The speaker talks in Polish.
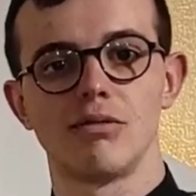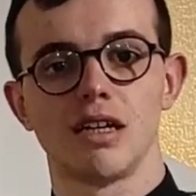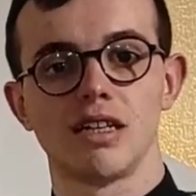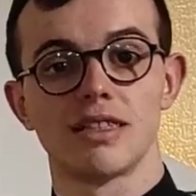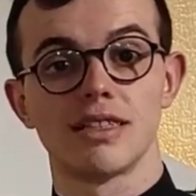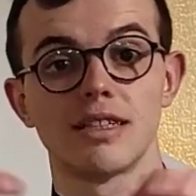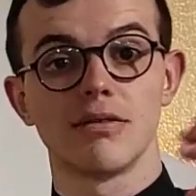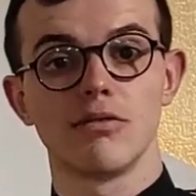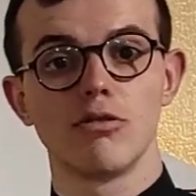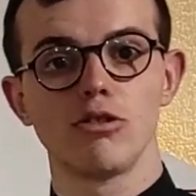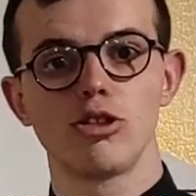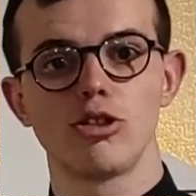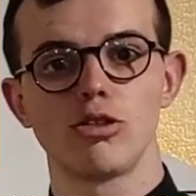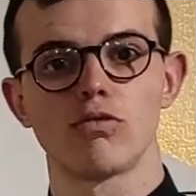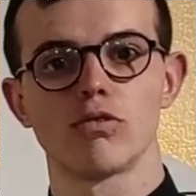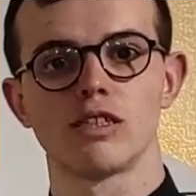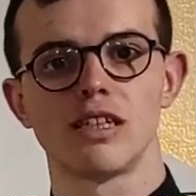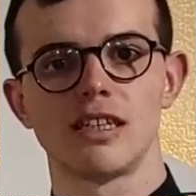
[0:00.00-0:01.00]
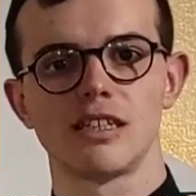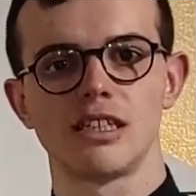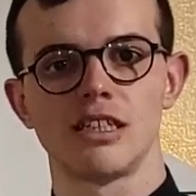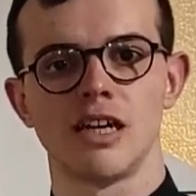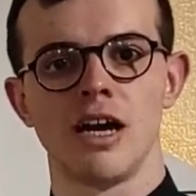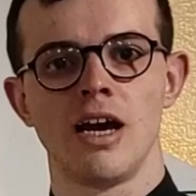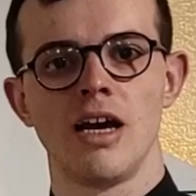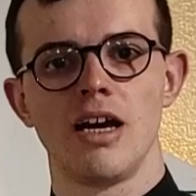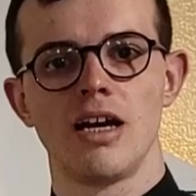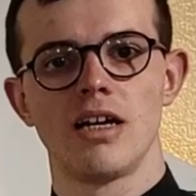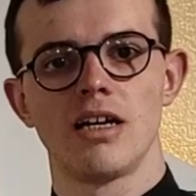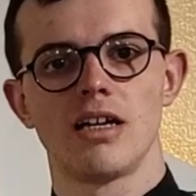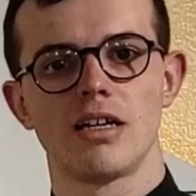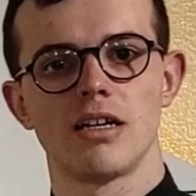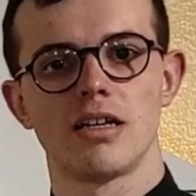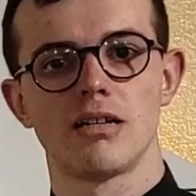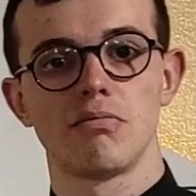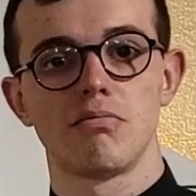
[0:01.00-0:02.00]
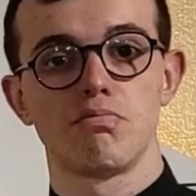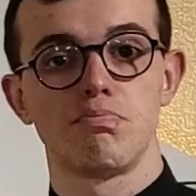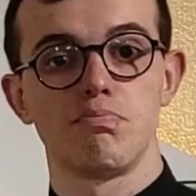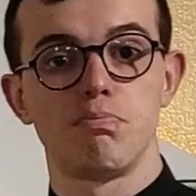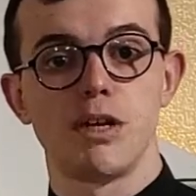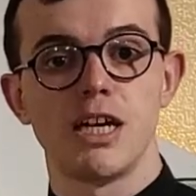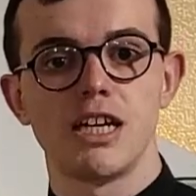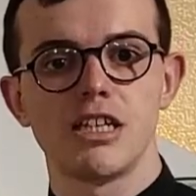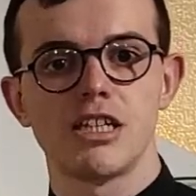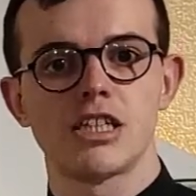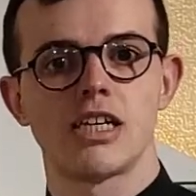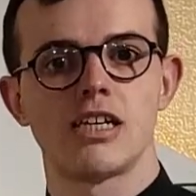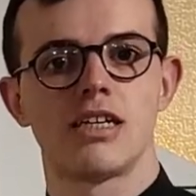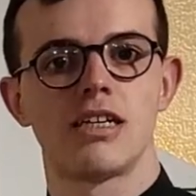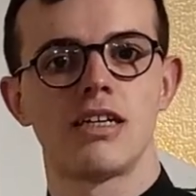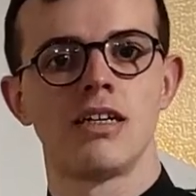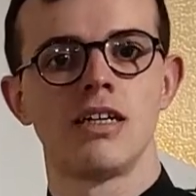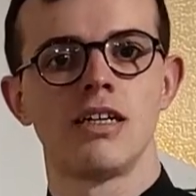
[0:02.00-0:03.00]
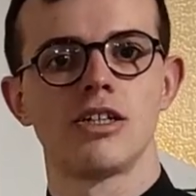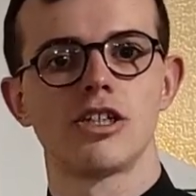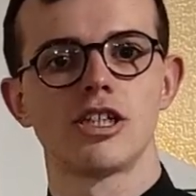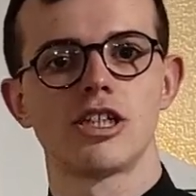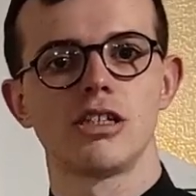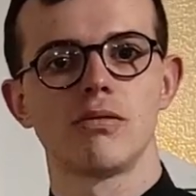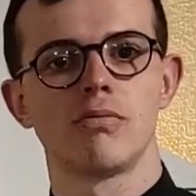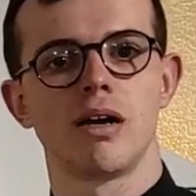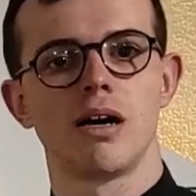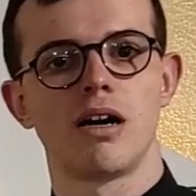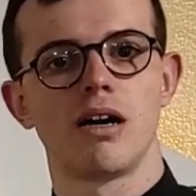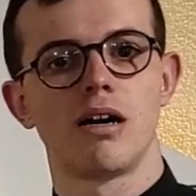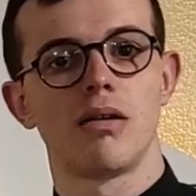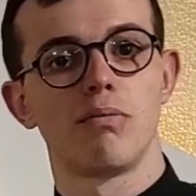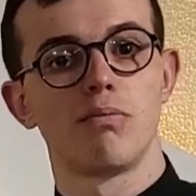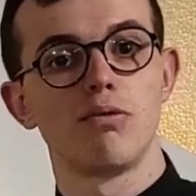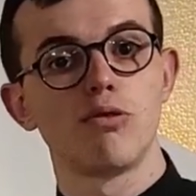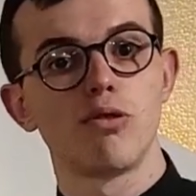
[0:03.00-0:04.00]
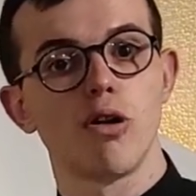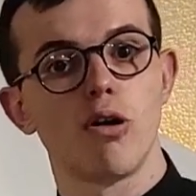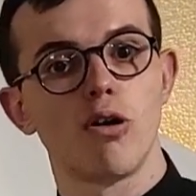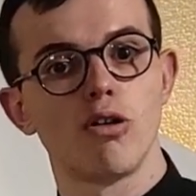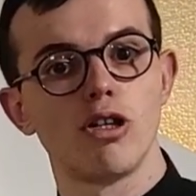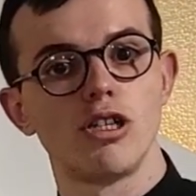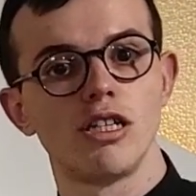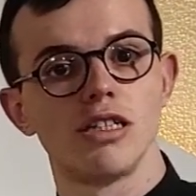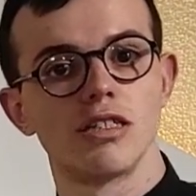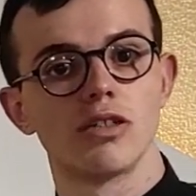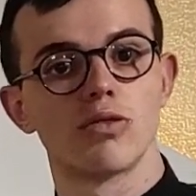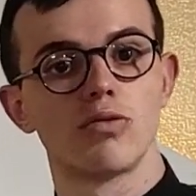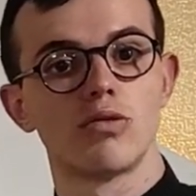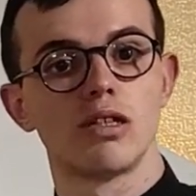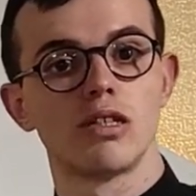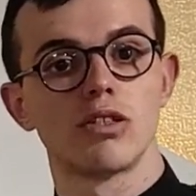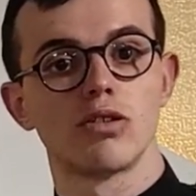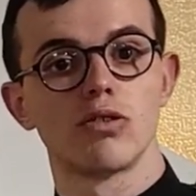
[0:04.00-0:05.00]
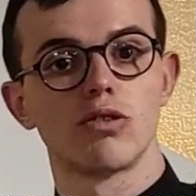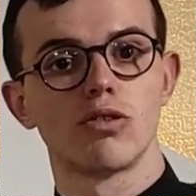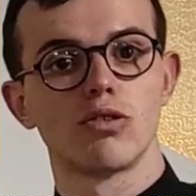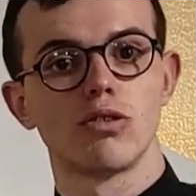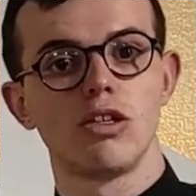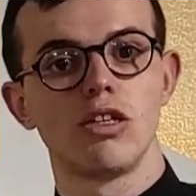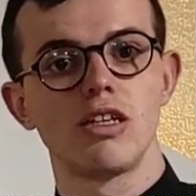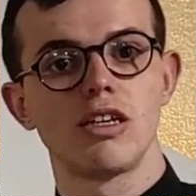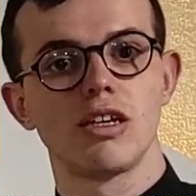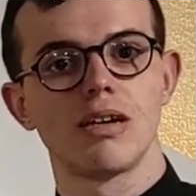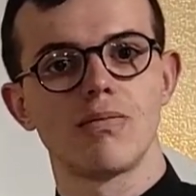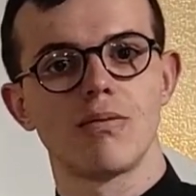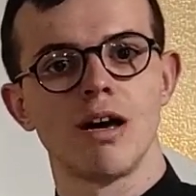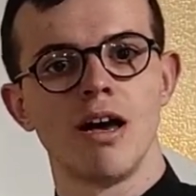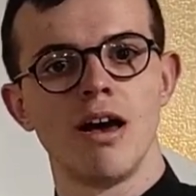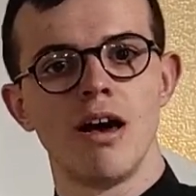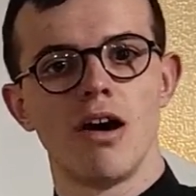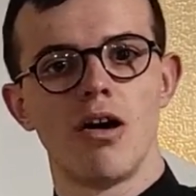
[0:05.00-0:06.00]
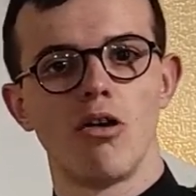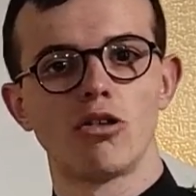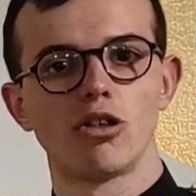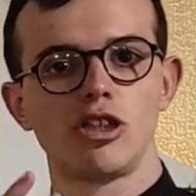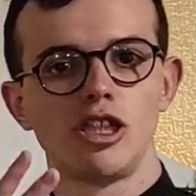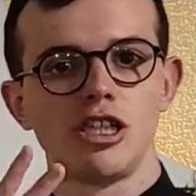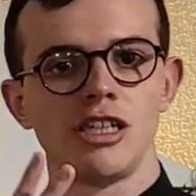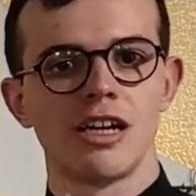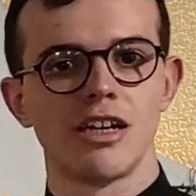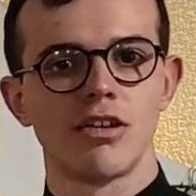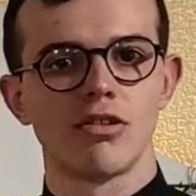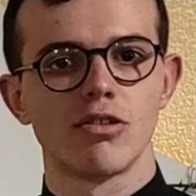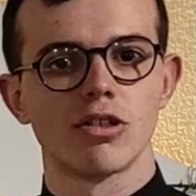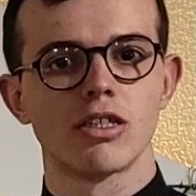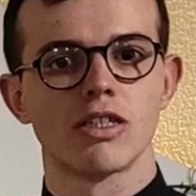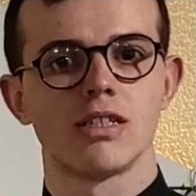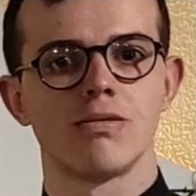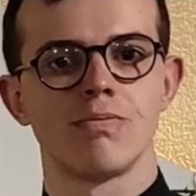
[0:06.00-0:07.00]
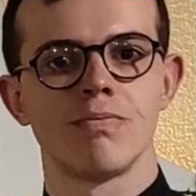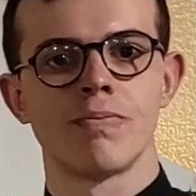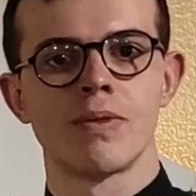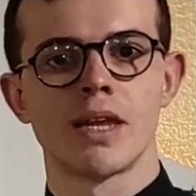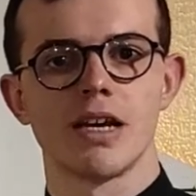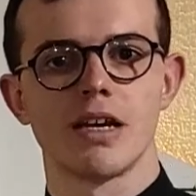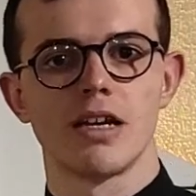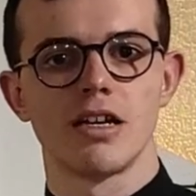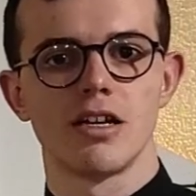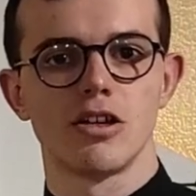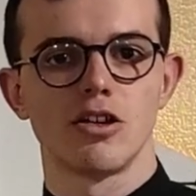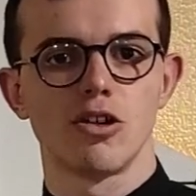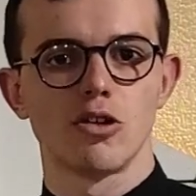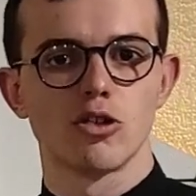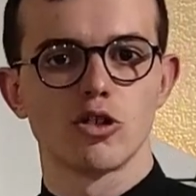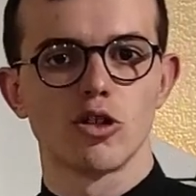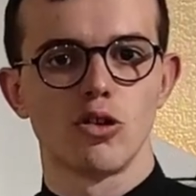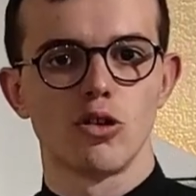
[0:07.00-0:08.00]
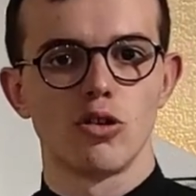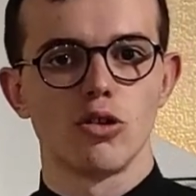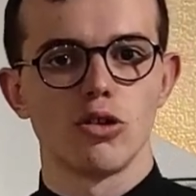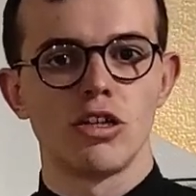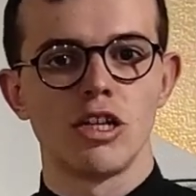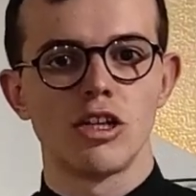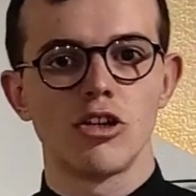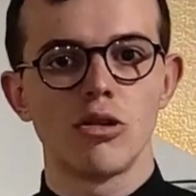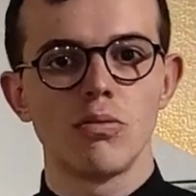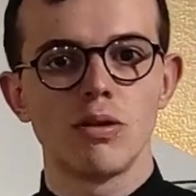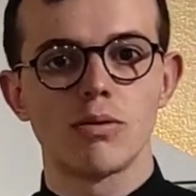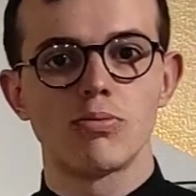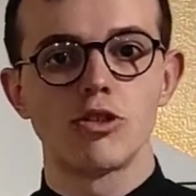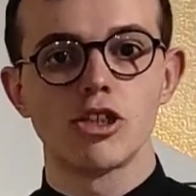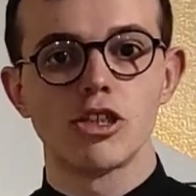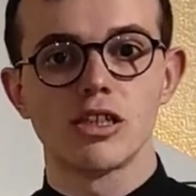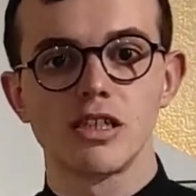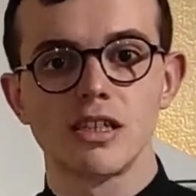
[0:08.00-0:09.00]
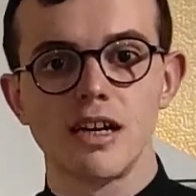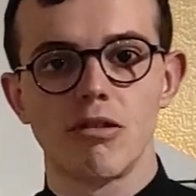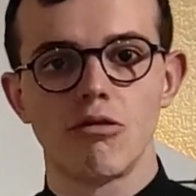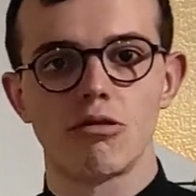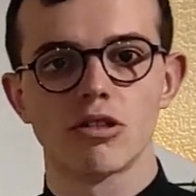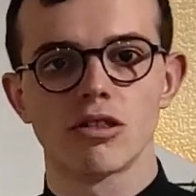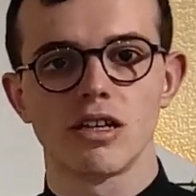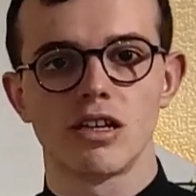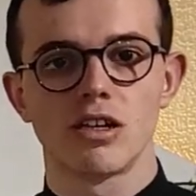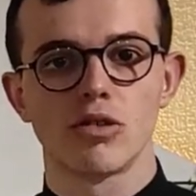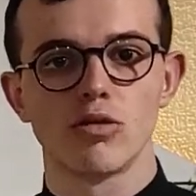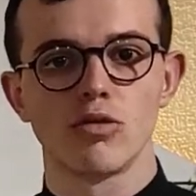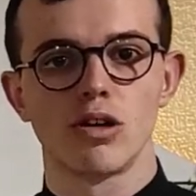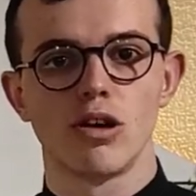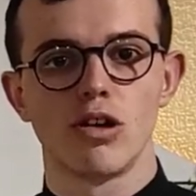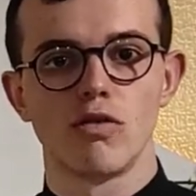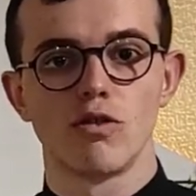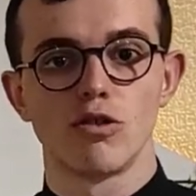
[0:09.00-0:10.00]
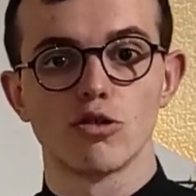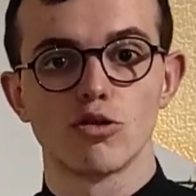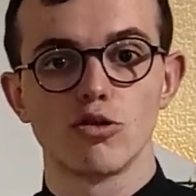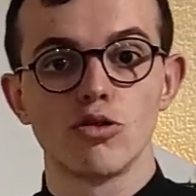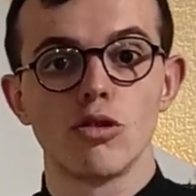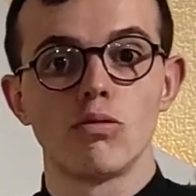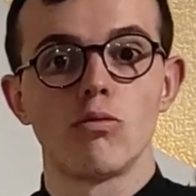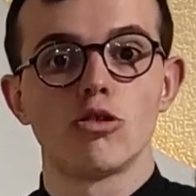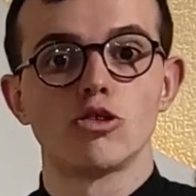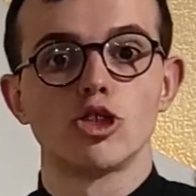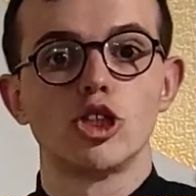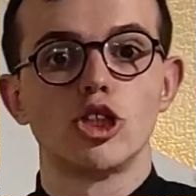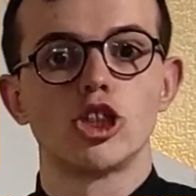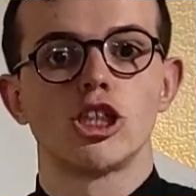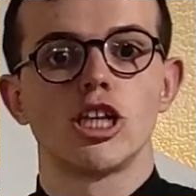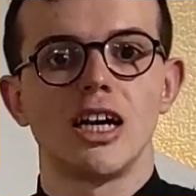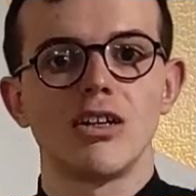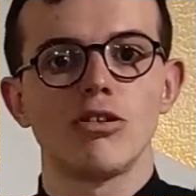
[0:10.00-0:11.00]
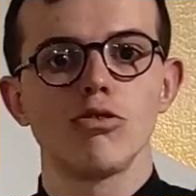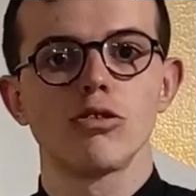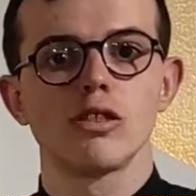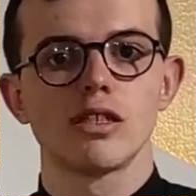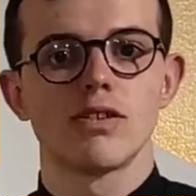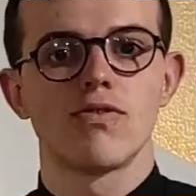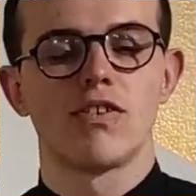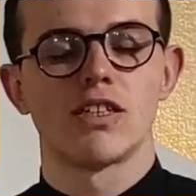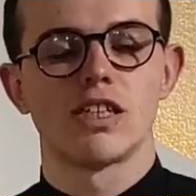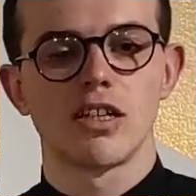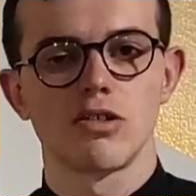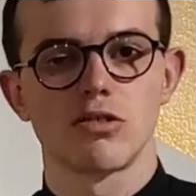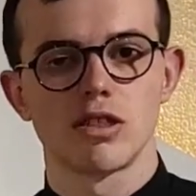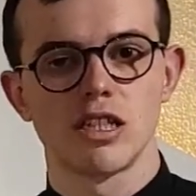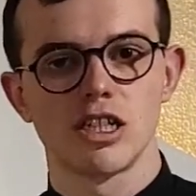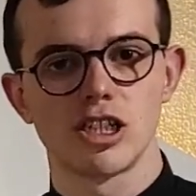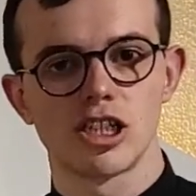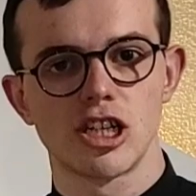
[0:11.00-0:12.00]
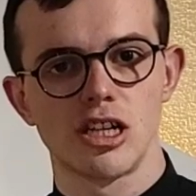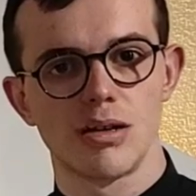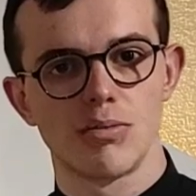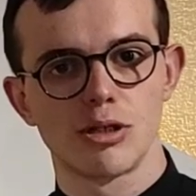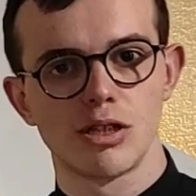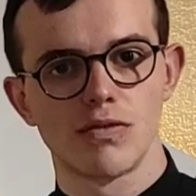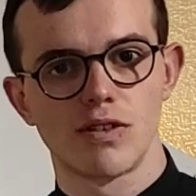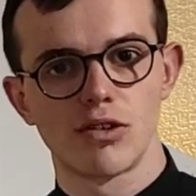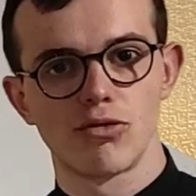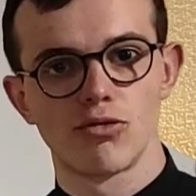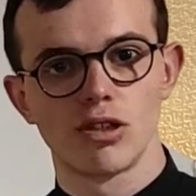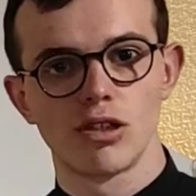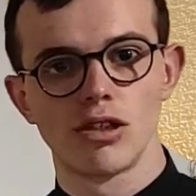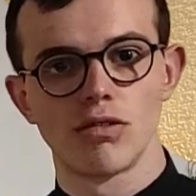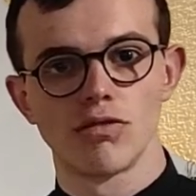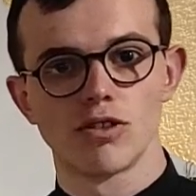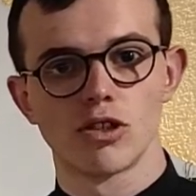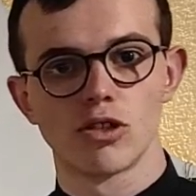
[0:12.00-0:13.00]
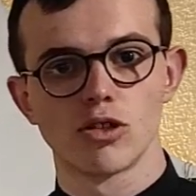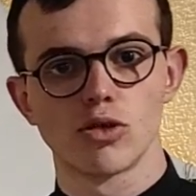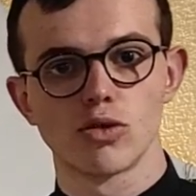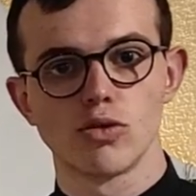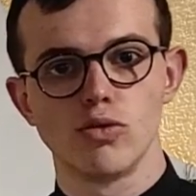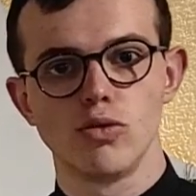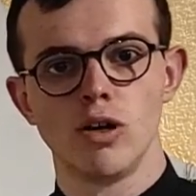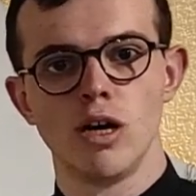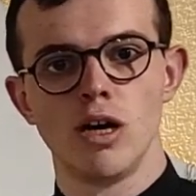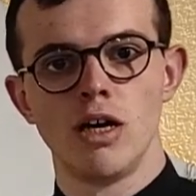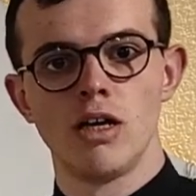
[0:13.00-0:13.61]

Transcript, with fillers: Nad całością zaś e, piecze trzyma Bóg Ojciec, który jest ogrodnikiem odcinającym e, to, co niedobre przy tych gałązkach, które owocują, oczyszczając, stwarzając jeszcze lepsze warunki do wzrostu